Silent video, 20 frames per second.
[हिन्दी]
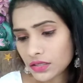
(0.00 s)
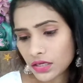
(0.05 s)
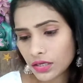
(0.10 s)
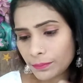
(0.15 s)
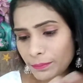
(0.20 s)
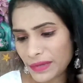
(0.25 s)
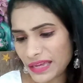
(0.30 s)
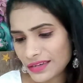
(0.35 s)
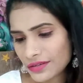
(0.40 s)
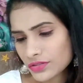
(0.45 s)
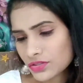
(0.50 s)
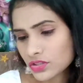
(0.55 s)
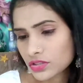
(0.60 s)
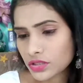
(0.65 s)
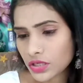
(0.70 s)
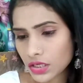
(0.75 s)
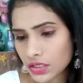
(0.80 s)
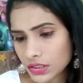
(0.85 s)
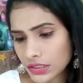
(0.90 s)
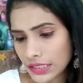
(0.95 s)
पैकेजिंग
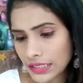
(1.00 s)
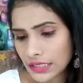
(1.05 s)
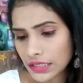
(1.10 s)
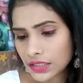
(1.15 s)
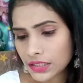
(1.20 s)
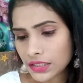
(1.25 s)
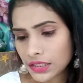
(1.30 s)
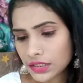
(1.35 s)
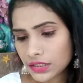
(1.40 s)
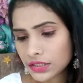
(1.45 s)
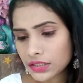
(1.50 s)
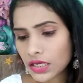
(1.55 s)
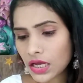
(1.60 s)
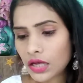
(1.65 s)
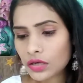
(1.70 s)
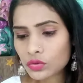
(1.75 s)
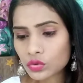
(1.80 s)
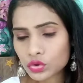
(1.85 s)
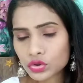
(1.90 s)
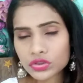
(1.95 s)
नहीं दे रखी है कि
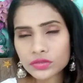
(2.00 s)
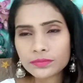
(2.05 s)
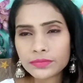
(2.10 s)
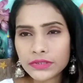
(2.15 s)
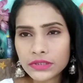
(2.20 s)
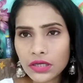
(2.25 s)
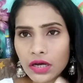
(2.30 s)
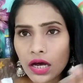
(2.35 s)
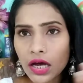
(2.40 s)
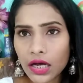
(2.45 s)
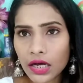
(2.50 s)
यार कुछ भी